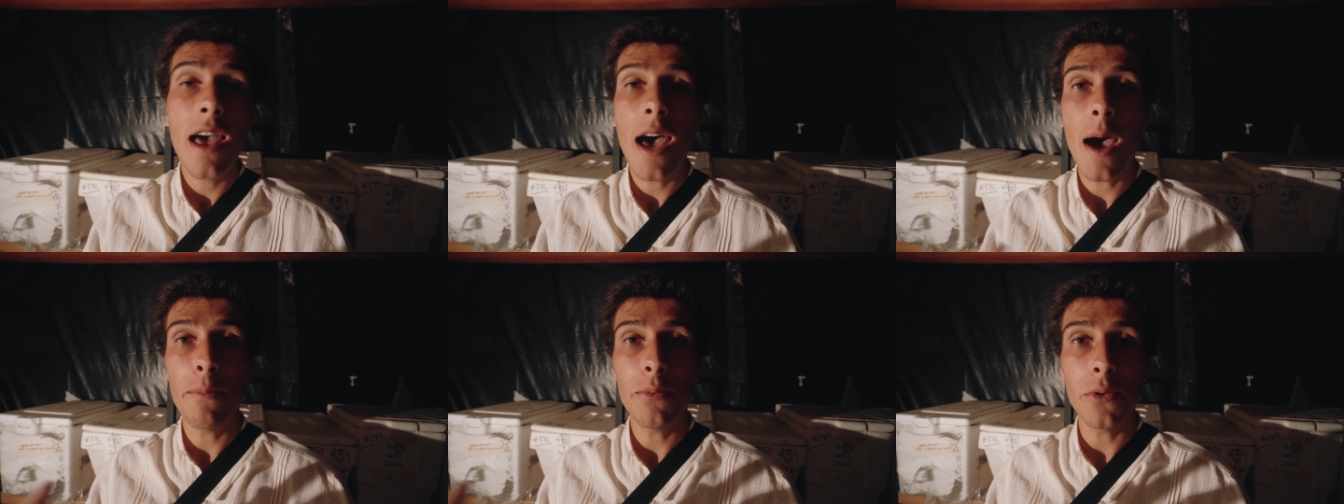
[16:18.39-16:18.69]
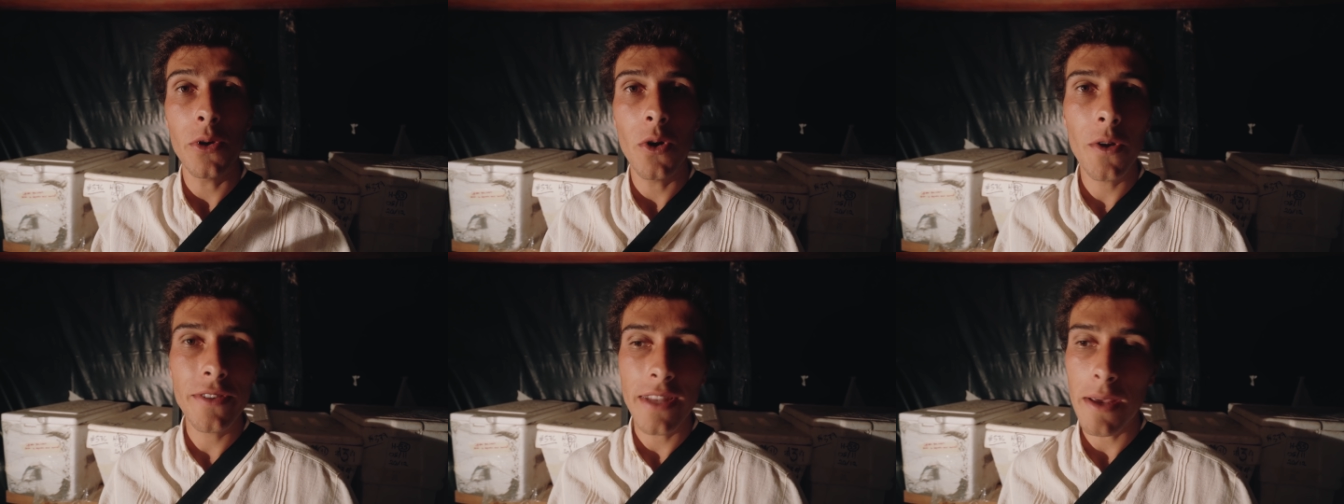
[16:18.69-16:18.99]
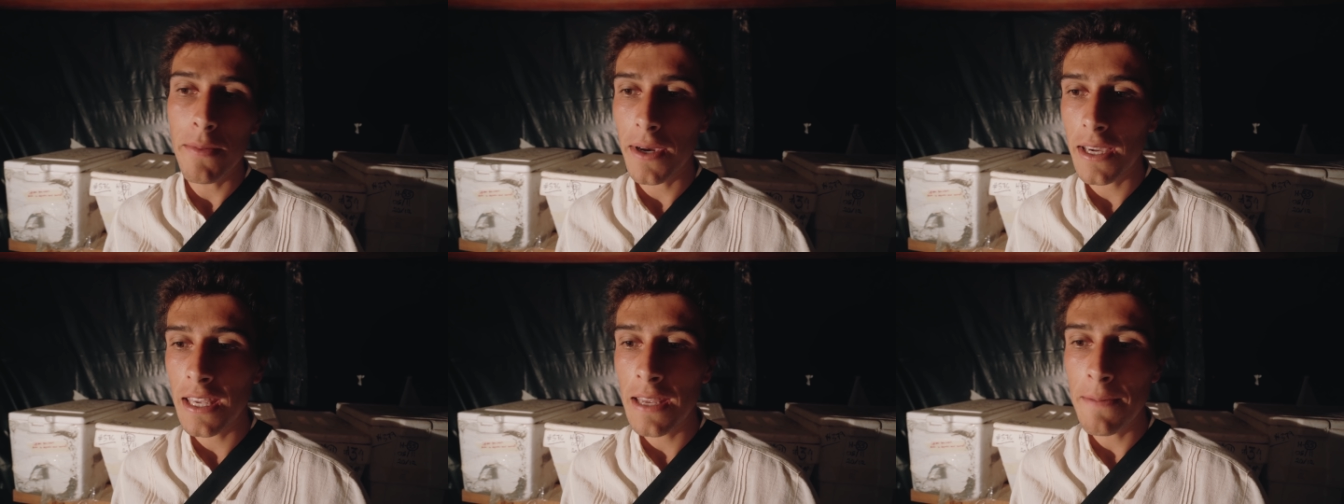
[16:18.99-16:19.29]
un plus grand
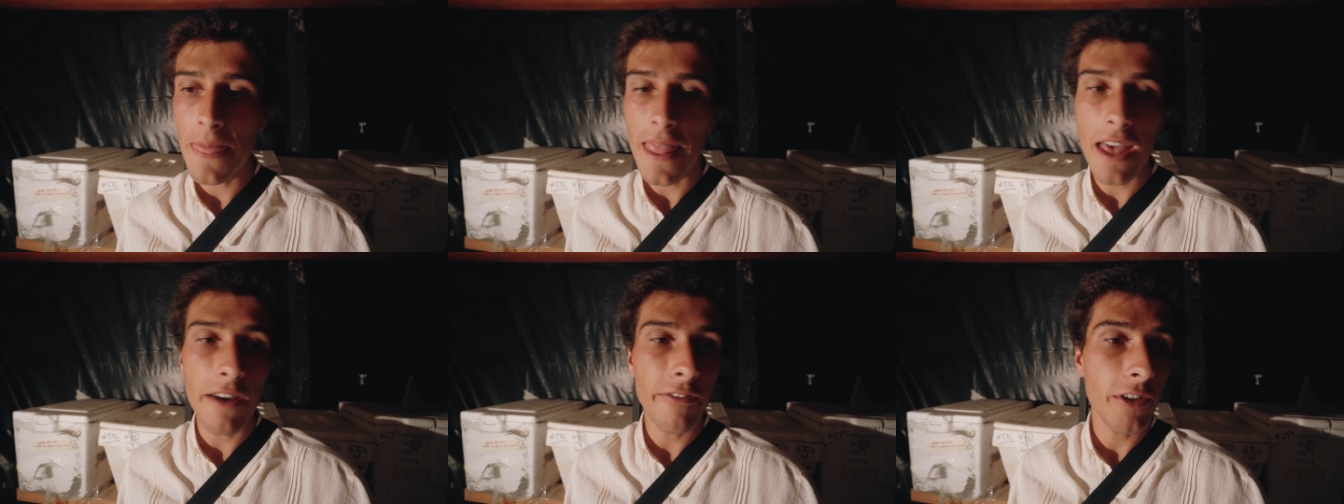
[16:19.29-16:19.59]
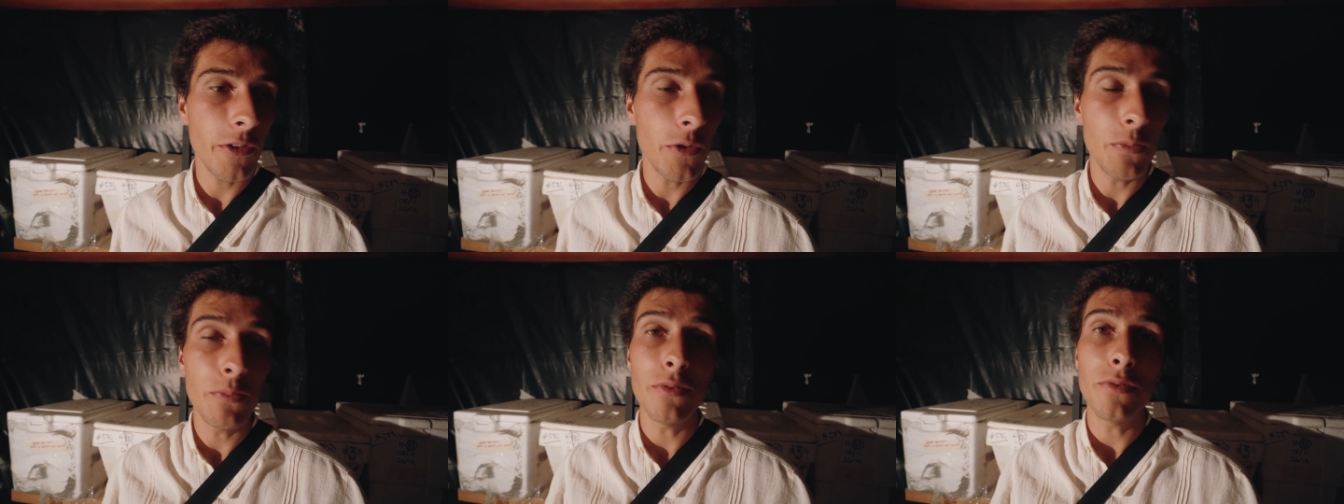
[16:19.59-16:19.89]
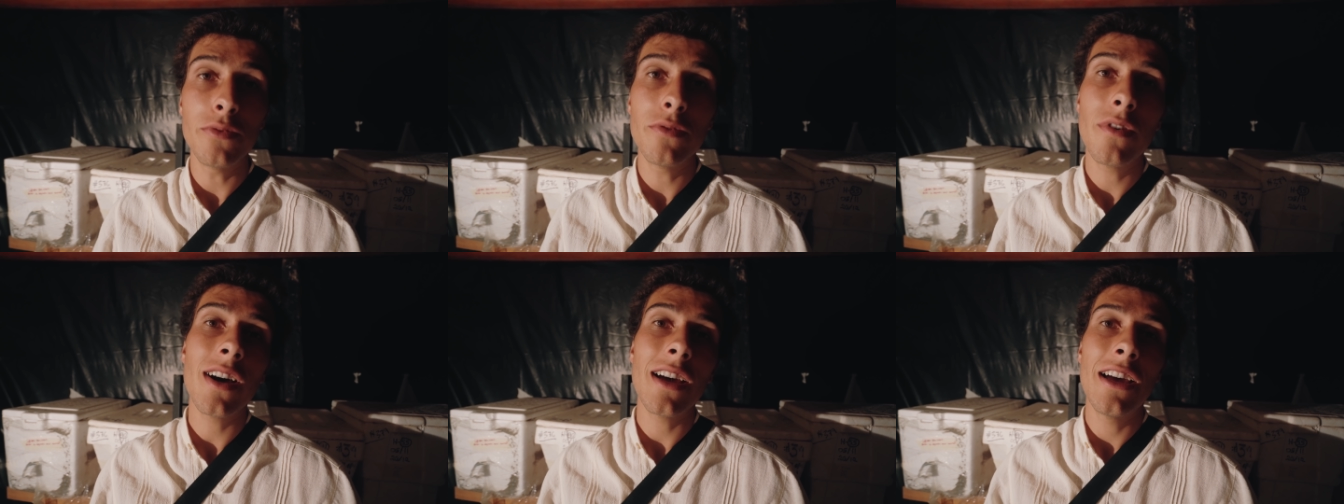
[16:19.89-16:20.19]
abri afin de
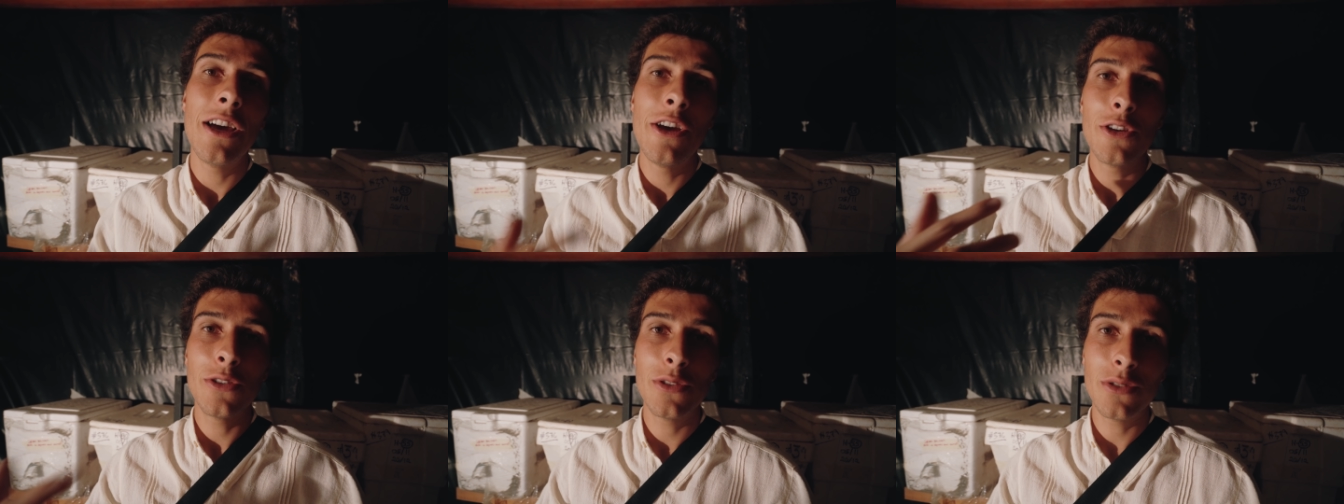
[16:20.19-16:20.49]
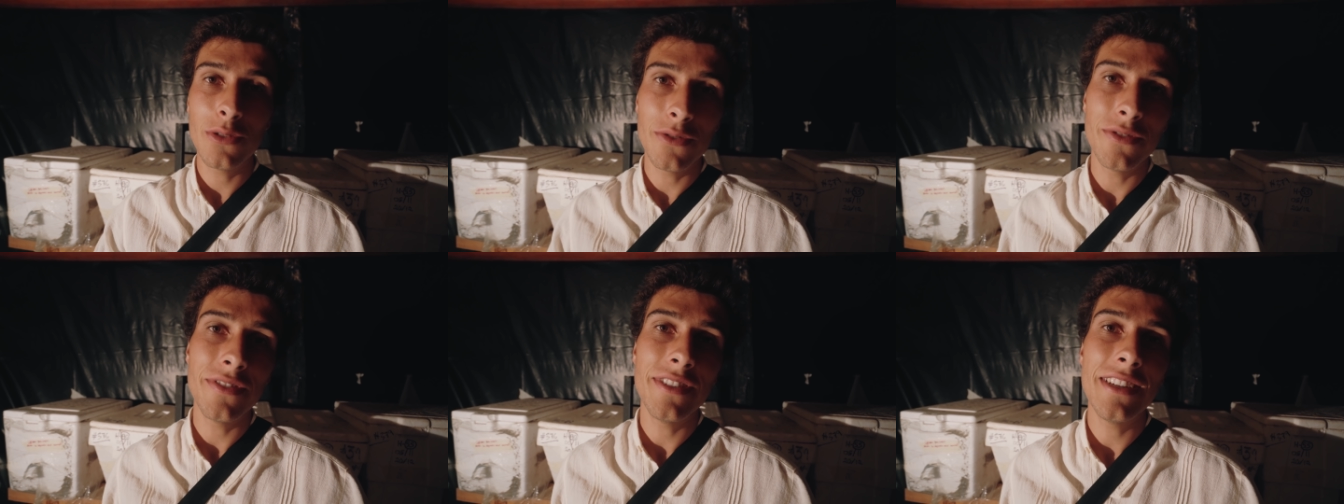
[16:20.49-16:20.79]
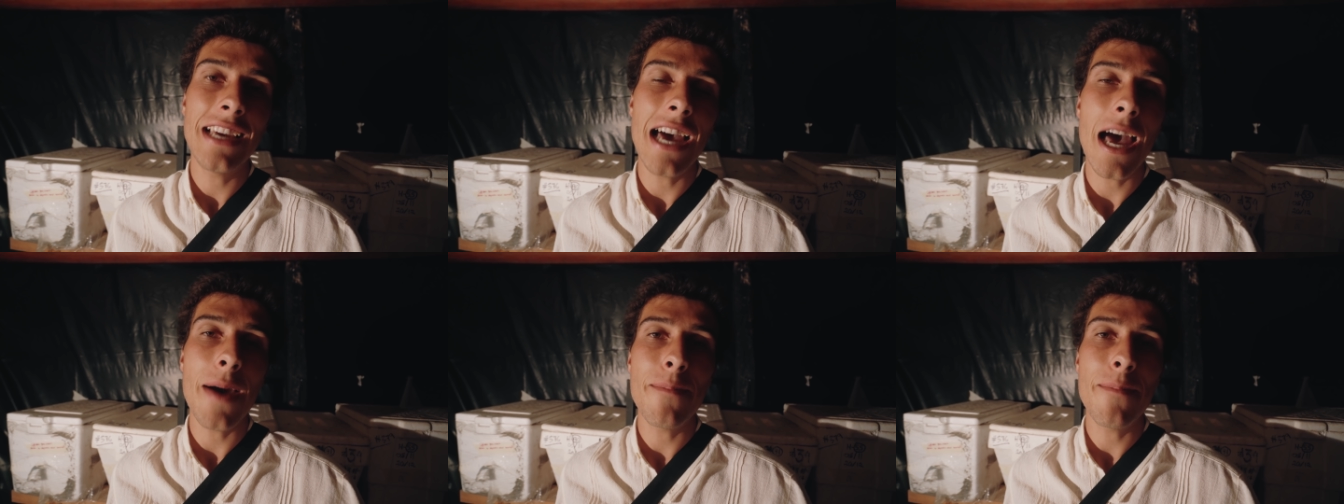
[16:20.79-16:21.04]
pouvoir sauver